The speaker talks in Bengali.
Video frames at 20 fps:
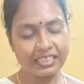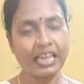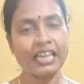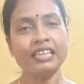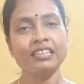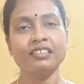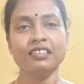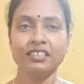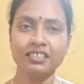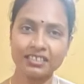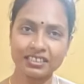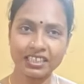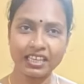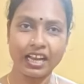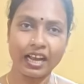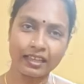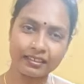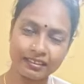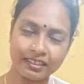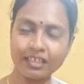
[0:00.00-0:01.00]
তাই নিজের
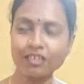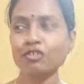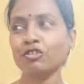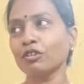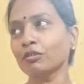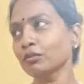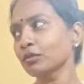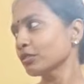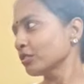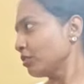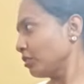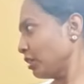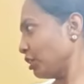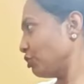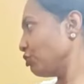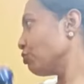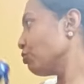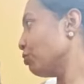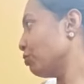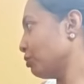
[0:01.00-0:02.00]
হাতেই সমস্ত
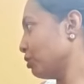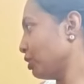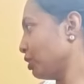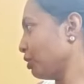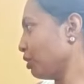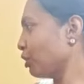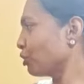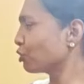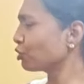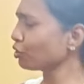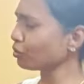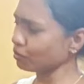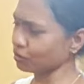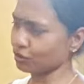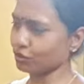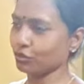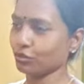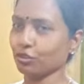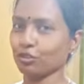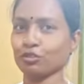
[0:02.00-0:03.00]
কিছু করতে হয়
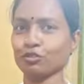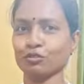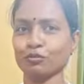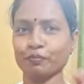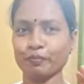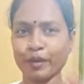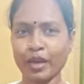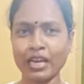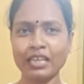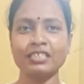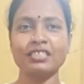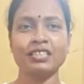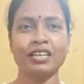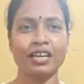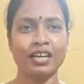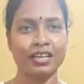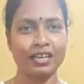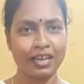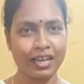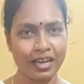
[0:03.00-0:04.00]
সমস্ত কিছু
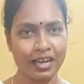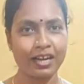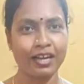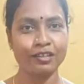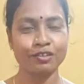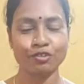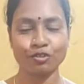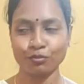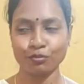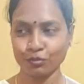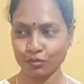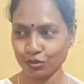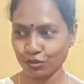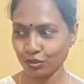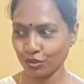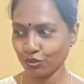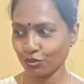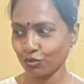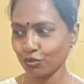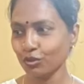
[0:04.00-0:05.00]
বাজার হাট সমস্ত
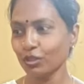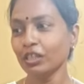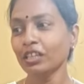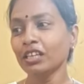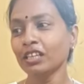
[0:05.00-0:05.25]
কিছু